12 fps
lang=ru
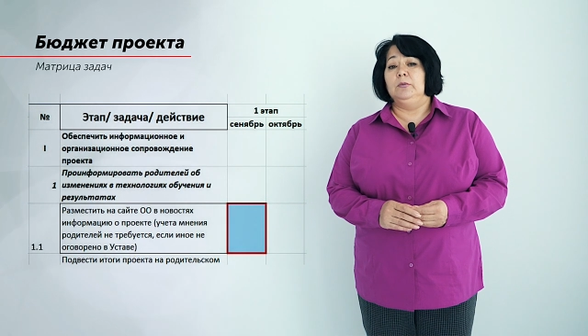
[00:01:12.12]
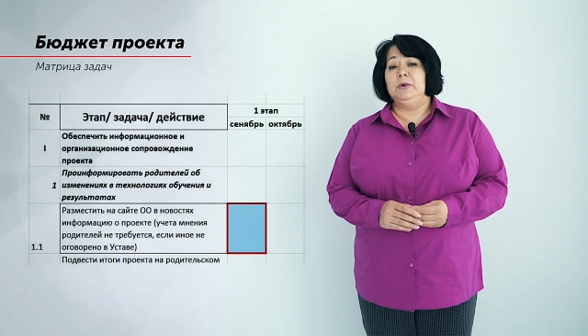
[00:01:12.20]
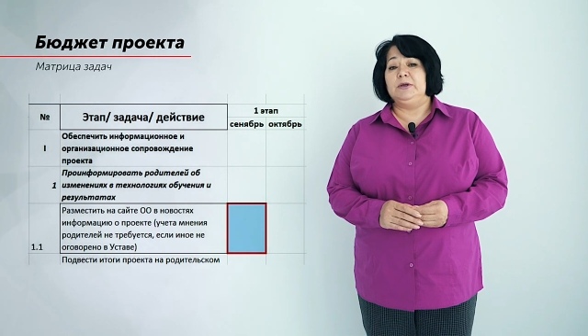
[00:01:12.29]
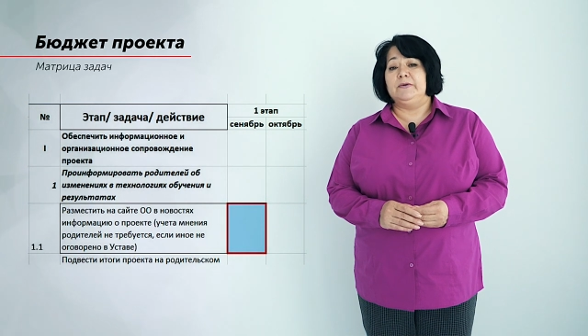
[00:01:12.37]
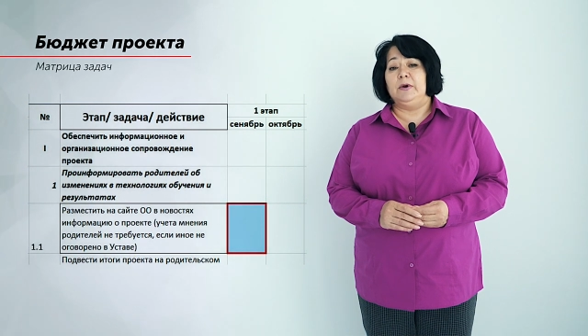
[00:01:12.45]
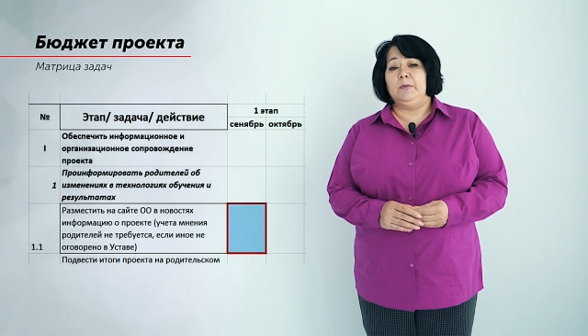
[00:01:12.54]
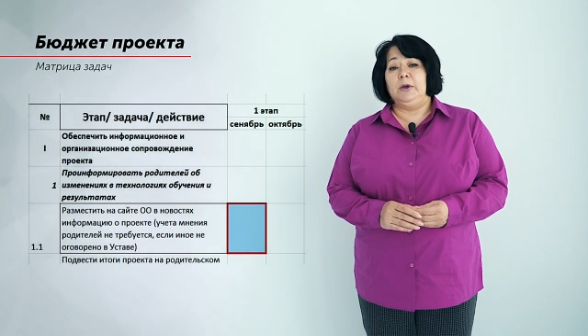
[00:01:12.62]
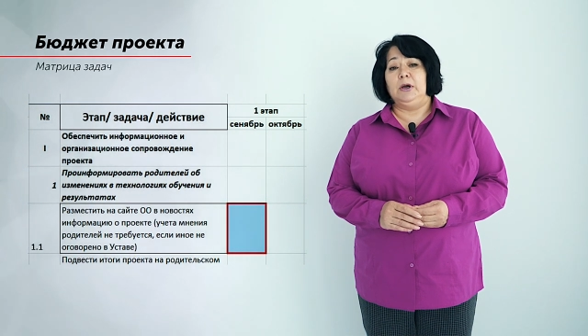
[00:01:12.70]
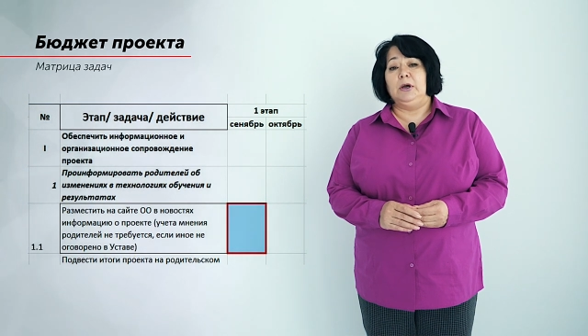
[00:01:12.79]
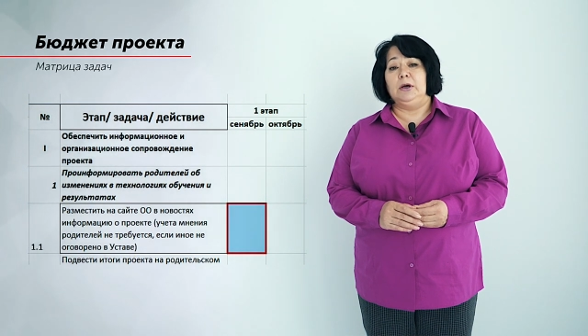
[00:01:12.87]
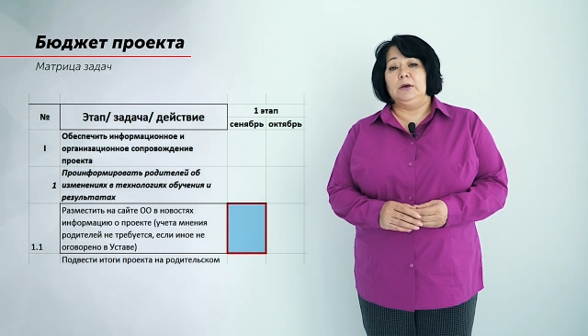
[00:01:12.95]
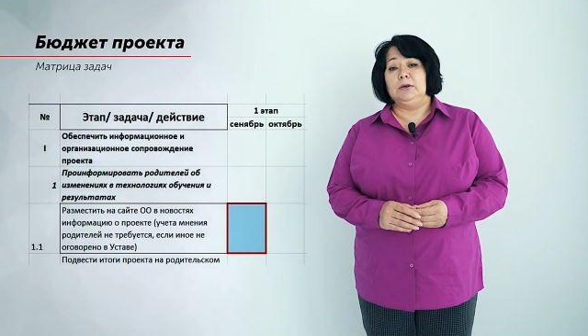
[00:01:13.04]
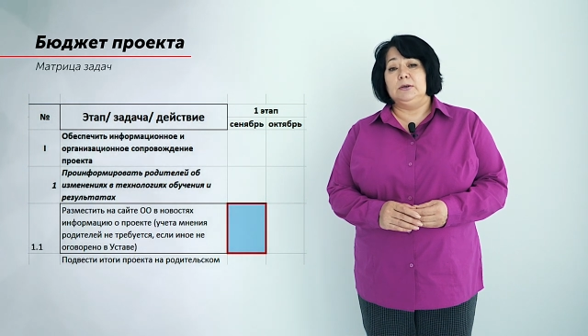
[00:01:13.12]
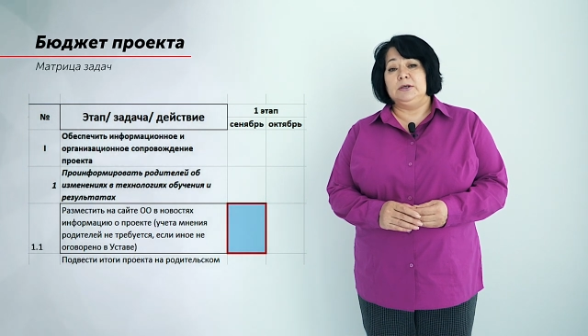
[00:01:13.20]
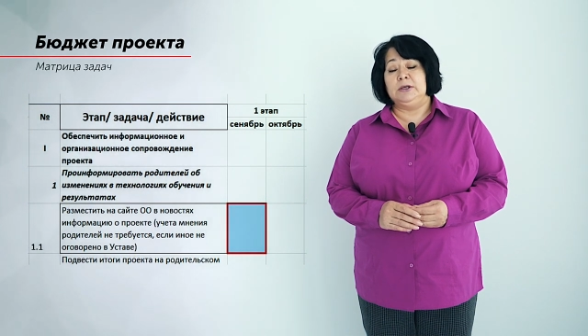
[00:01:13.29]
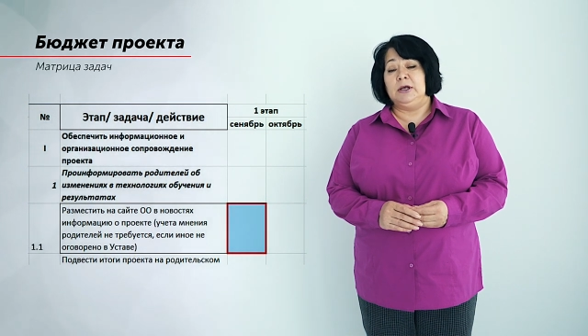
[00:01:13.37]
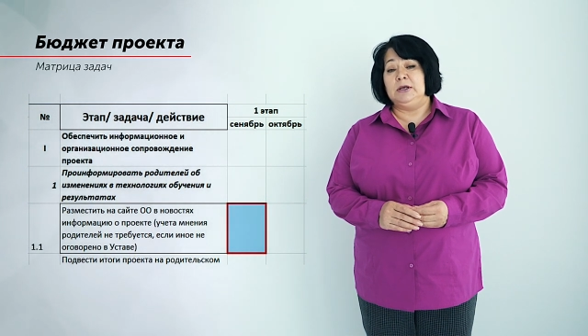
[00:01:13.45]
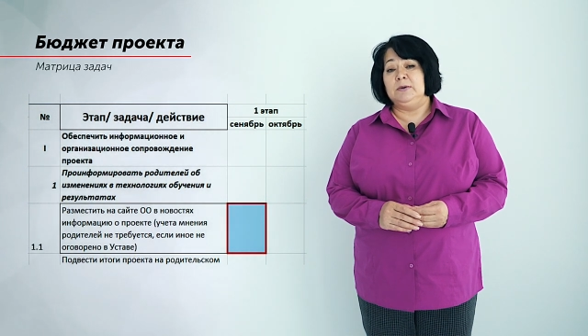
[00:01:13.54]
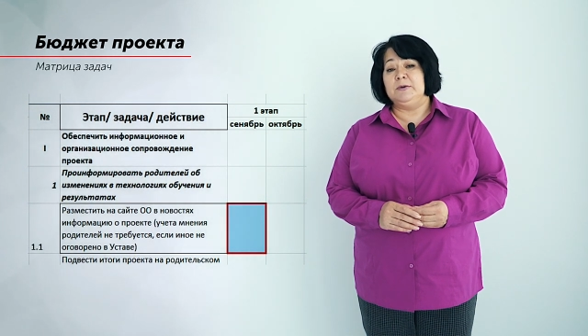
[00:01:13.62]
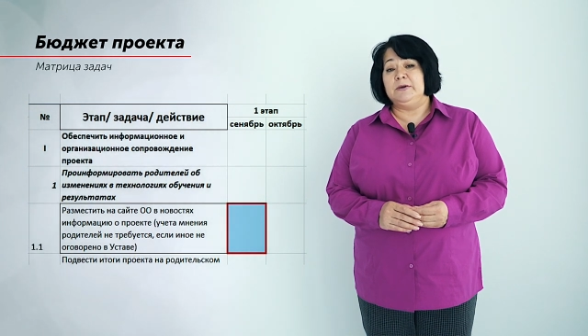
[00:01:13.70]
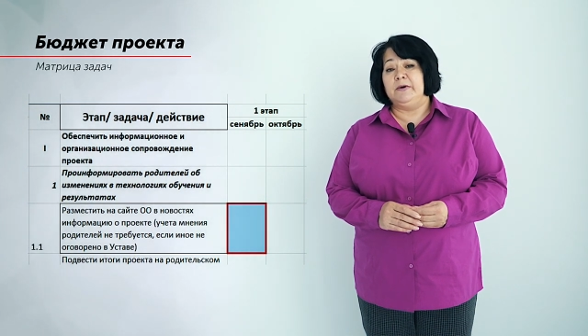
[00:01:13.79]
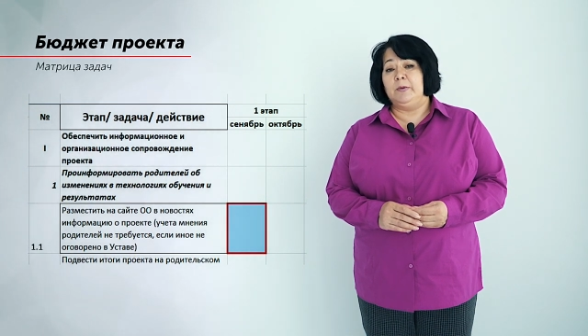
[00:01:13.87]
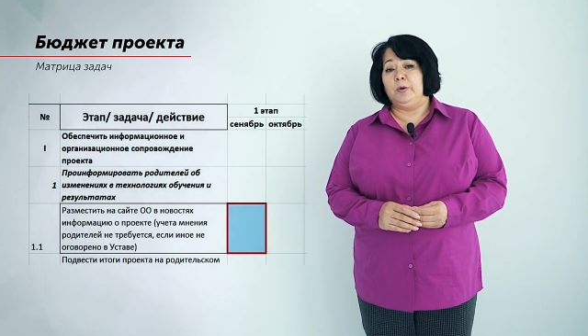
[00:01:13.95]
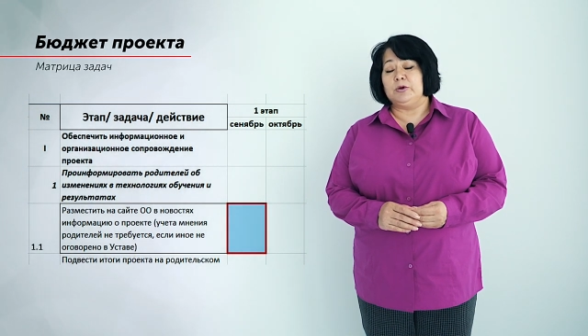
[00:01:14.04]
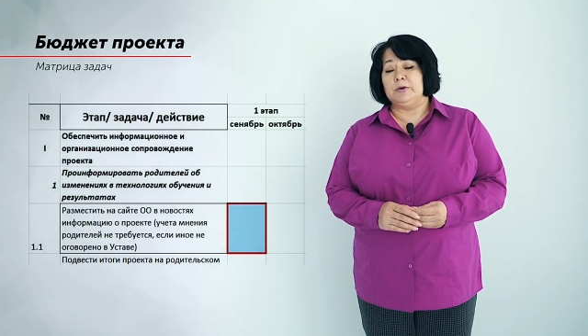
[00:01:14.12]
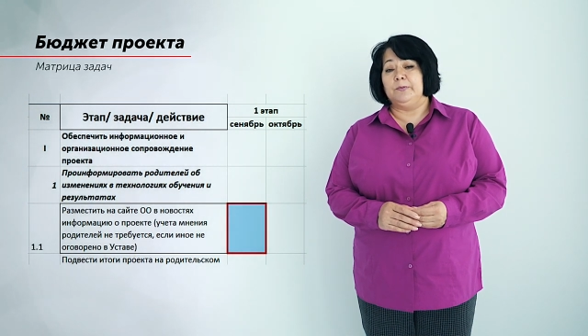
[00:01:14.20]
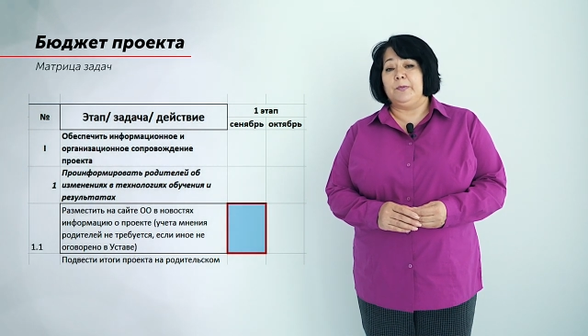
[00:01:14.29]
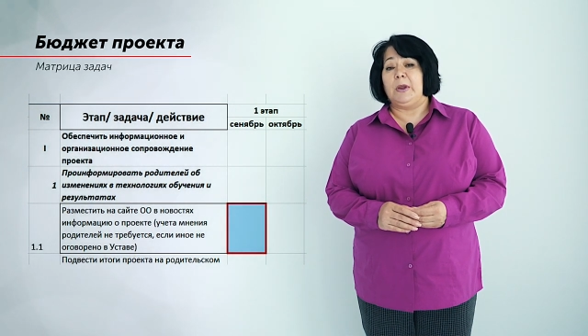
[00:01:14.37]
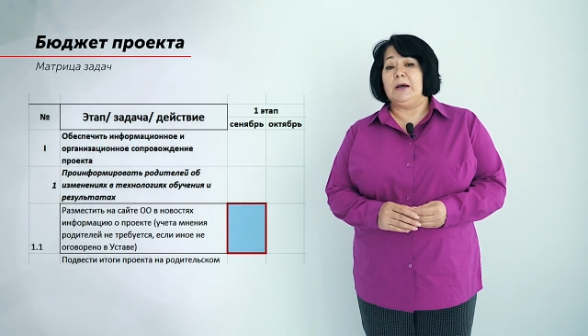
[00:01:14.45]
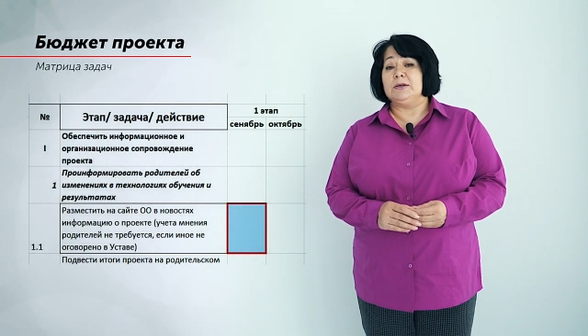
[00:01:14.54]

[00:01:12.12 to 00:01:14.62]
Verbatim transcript: мы с вами зададимся вопросом,